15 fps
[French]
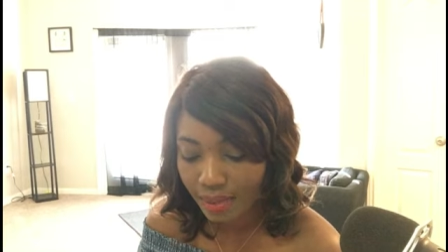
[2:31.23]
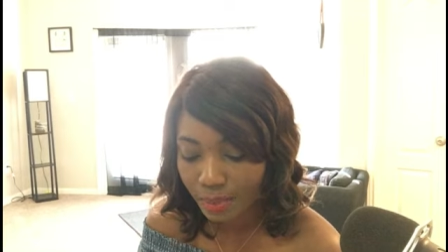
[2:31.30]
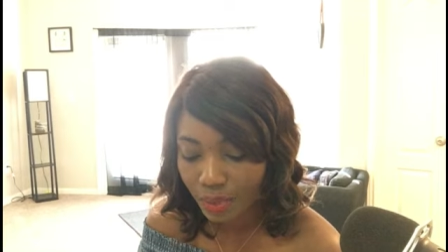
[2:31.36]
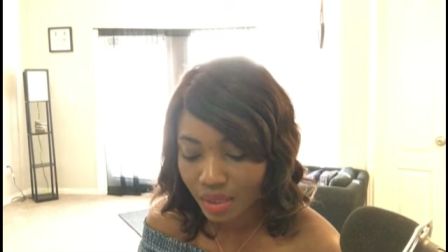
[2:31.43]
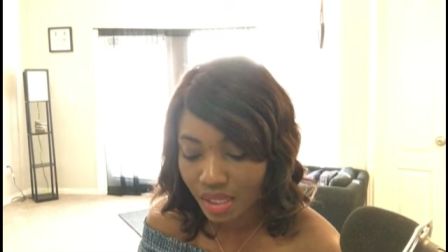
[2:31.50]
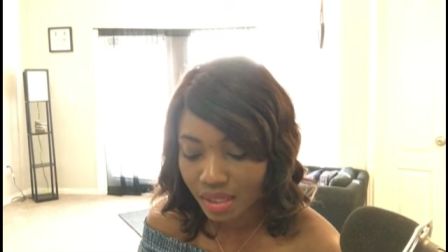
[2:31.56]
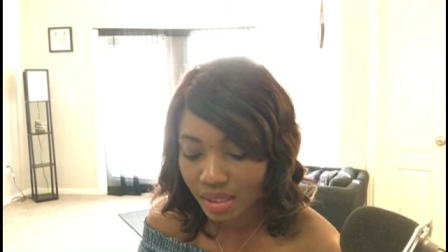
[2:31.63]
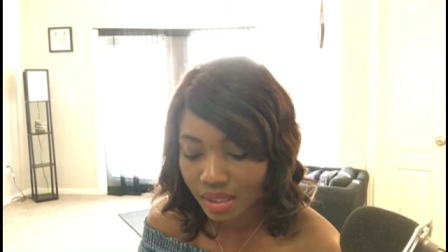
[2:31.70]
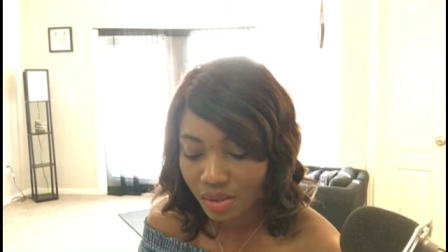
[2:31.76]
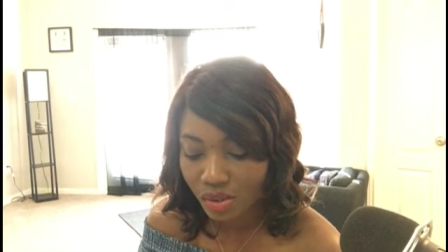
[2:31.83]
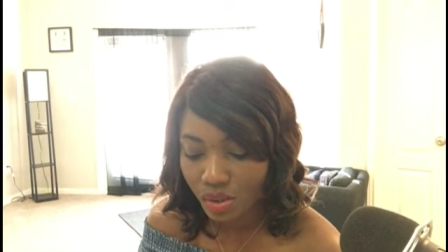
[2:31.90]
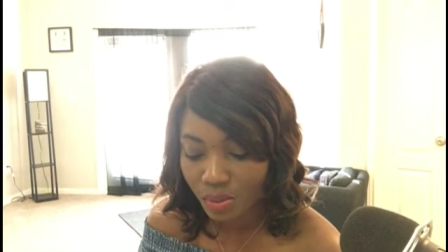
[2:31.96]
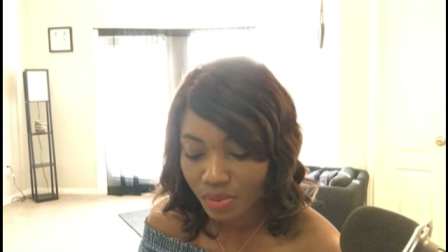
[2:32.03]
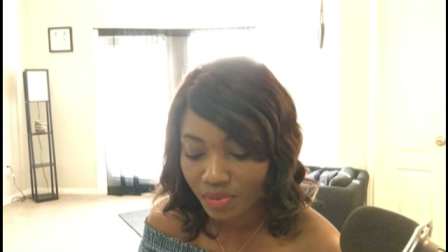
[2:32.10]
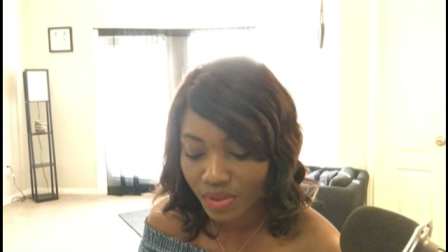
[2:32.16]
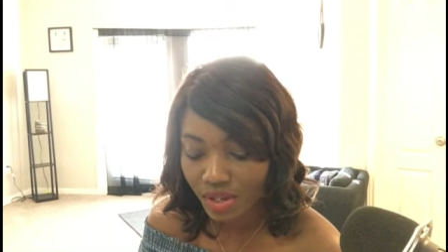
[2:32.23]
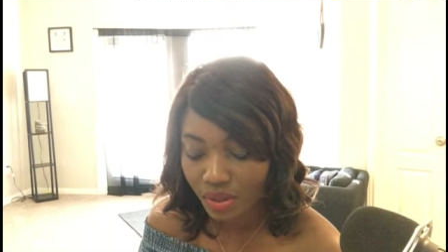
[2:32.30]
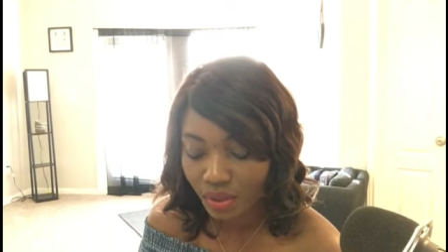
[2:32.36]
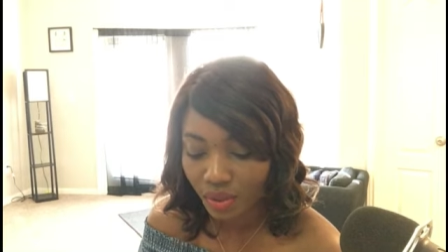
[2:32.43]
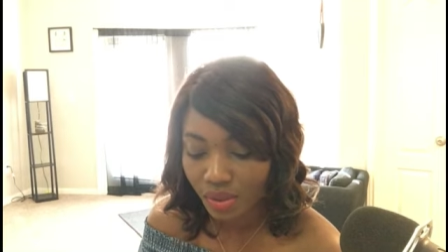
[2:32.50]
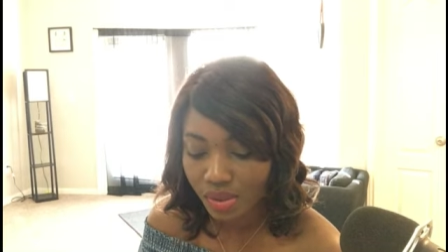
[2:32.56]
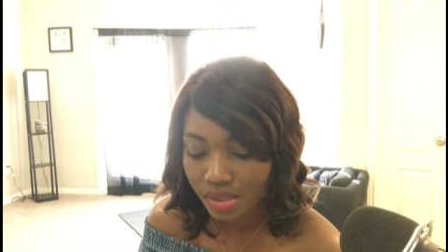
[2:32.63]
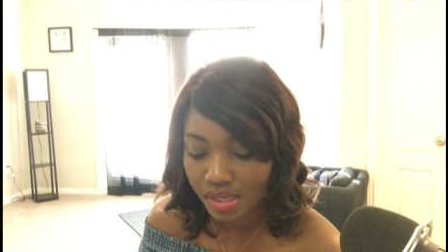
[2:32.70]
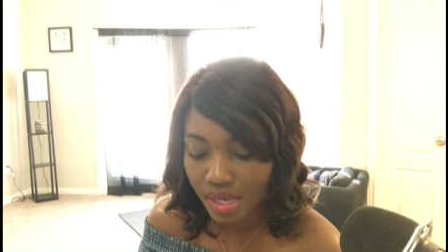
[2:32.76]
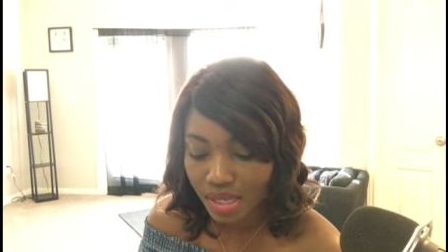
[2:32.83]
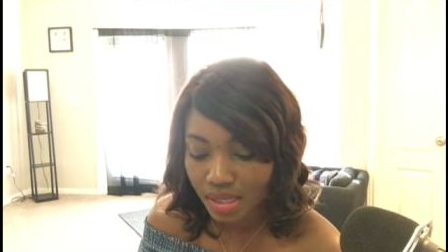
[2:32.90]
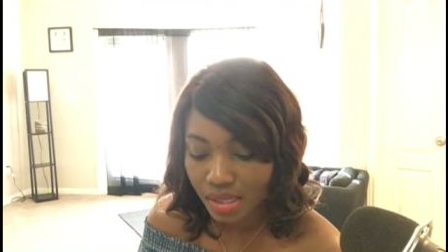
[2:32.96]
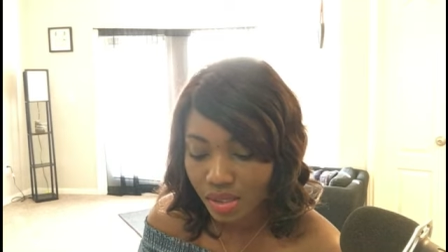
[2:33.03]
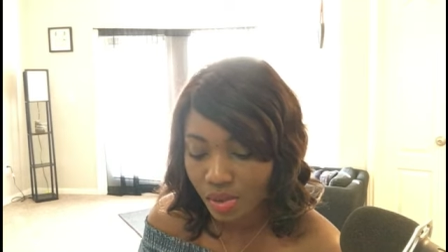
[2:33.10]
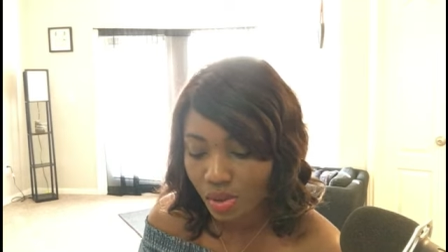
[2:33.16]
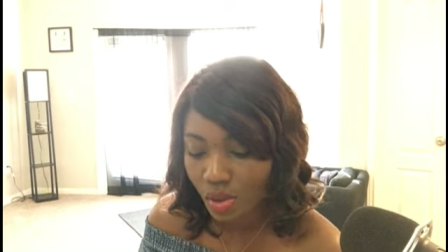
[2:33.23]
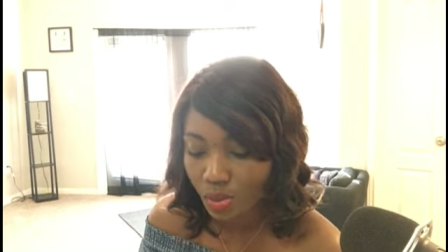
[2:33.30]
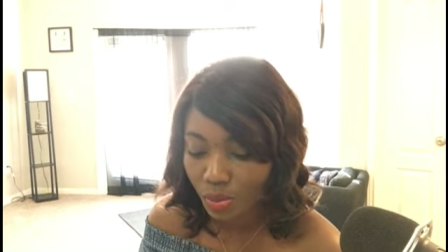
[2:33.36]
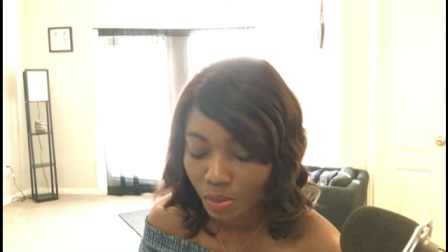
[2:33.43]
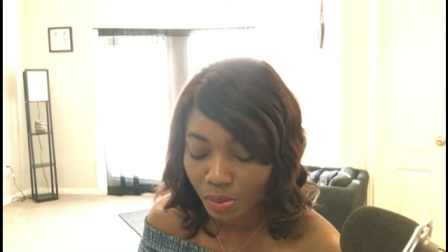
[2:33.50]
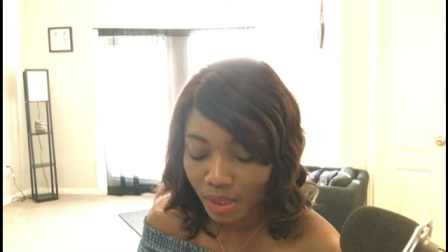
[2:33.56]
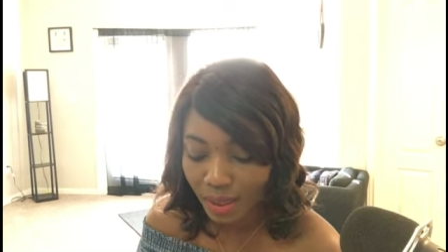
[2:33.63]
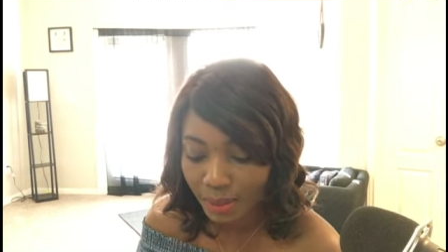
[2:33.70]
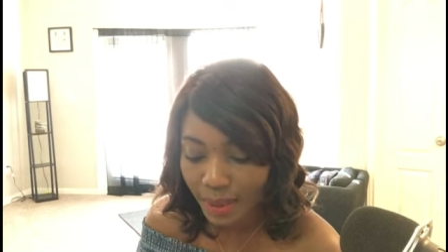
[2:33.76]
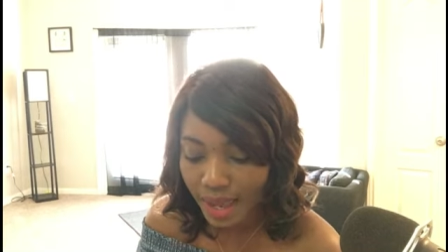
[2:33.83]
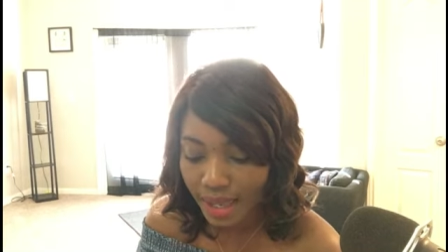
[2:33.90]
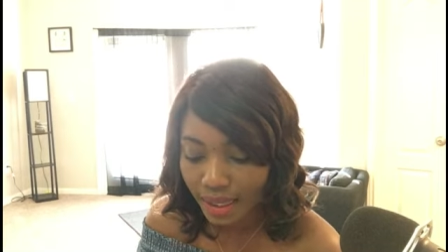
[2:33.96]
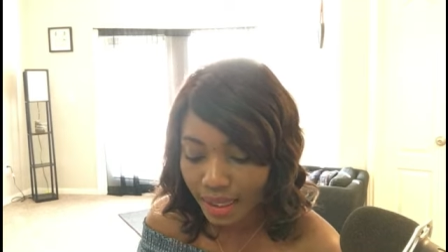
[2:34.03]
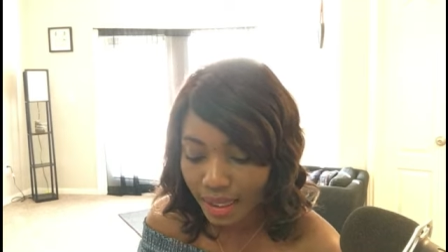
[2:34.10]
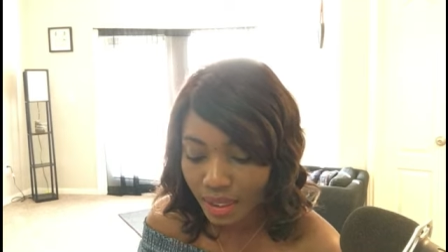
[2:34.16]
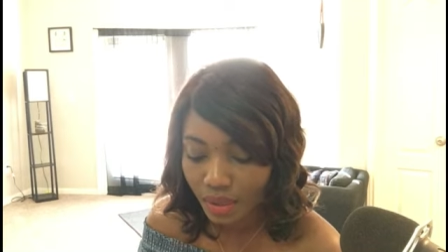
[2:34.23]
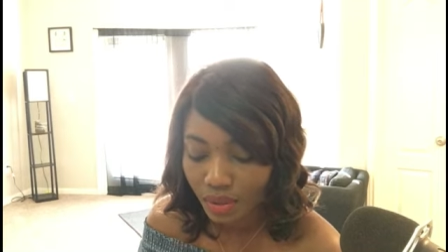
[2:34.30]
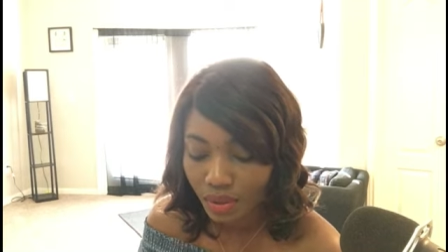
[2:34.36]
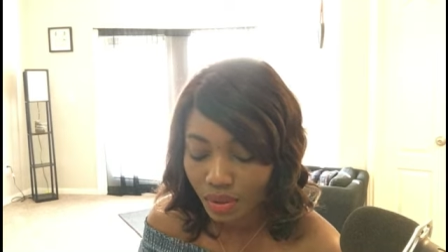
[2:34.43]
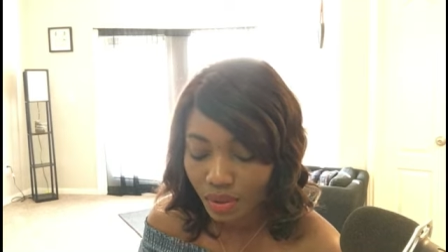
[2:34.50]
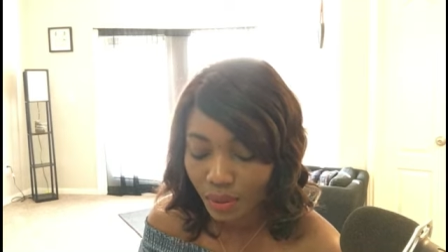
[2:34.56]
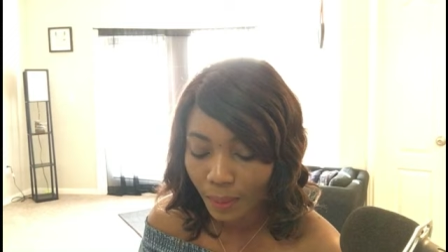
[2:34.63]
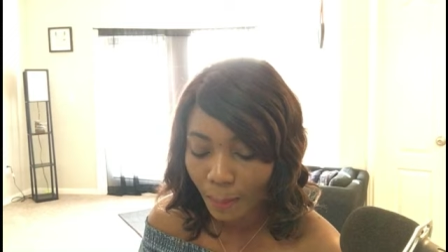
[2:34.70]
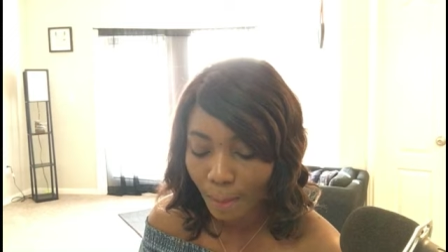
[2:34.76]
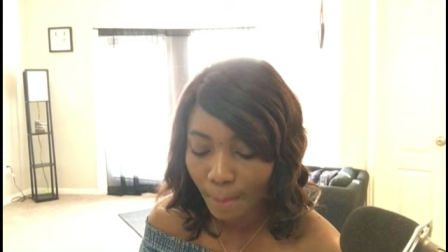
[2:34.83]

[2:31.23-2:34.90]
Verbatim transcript: Peut-être des œufs pour faire une recette, des œufs pour préparer, you know.